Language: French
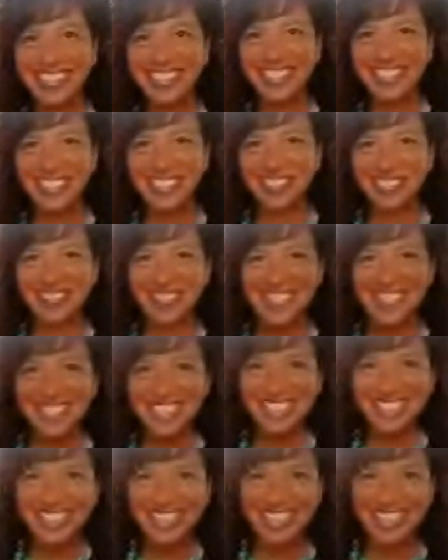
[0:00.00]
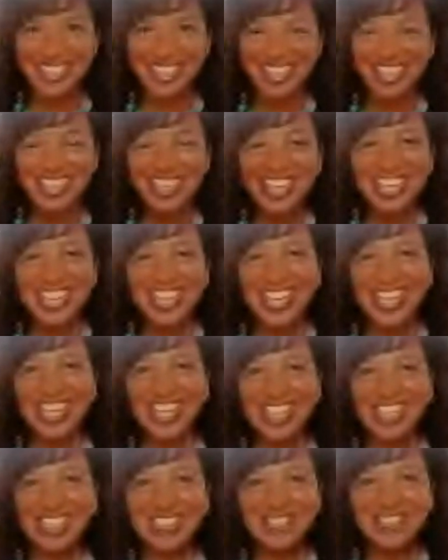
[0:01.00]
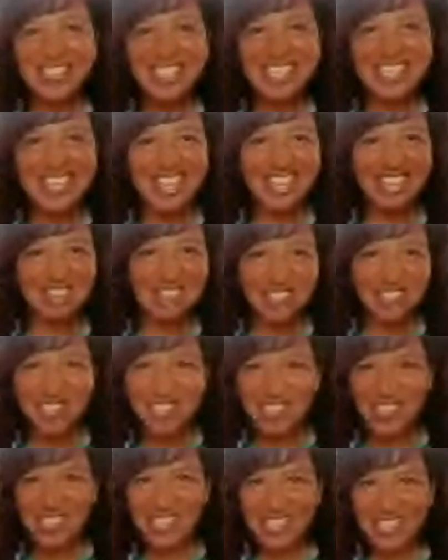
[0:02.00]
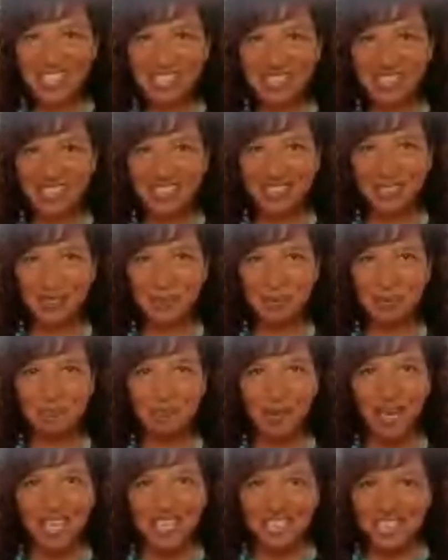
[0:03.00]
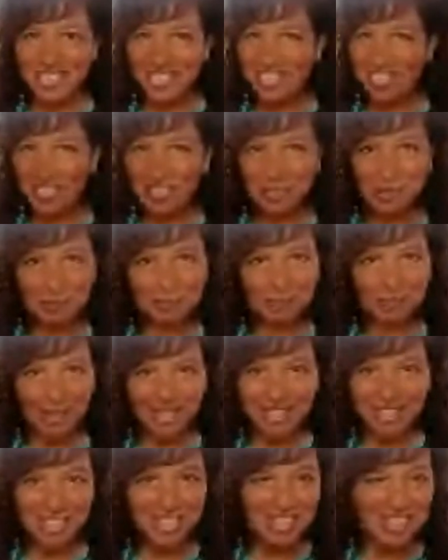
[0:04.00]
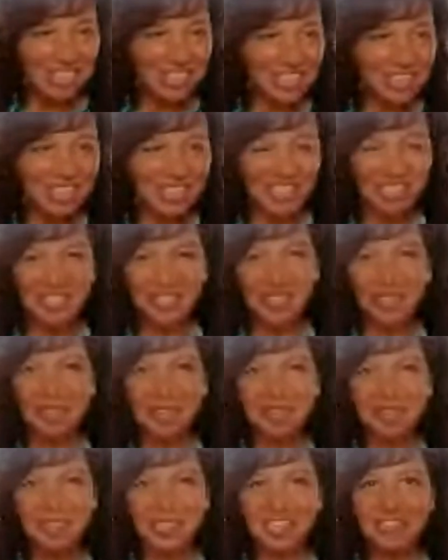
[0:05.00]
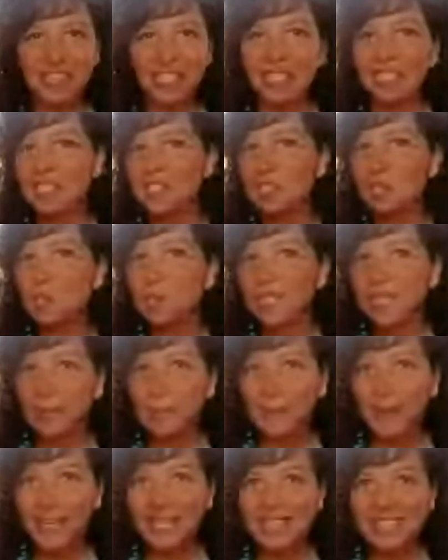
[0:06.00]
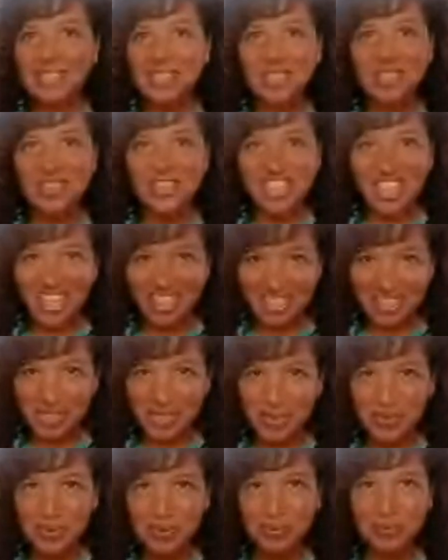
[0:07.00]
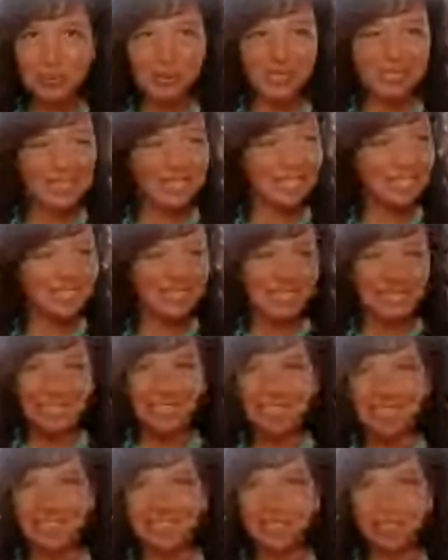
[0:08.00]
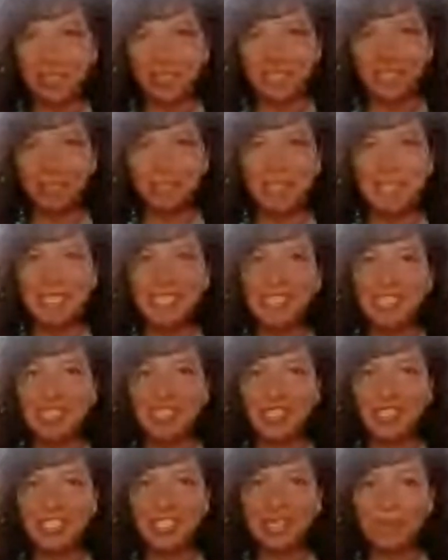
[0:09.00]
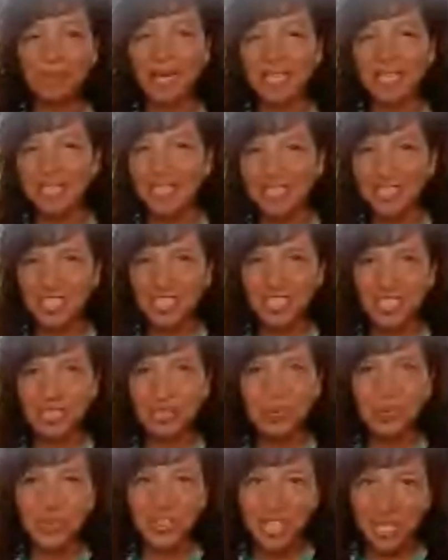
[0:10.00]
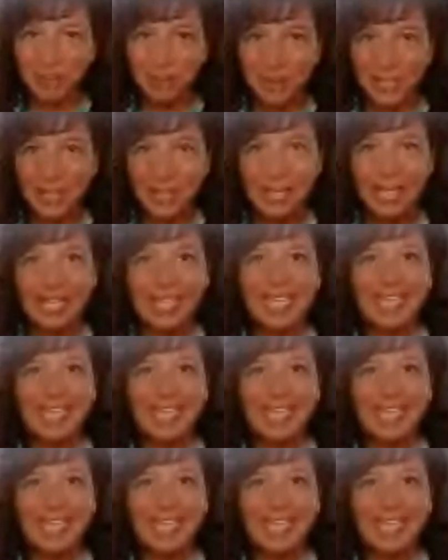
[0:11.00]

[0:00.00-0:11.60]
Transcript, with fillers: J'imagine que euh, vous êtes arrivé sur cette euh, page-là parce que vous avez entendu peut-être parler du taxo ou peut-être c'est une amie qui l'a partagé ou un ami.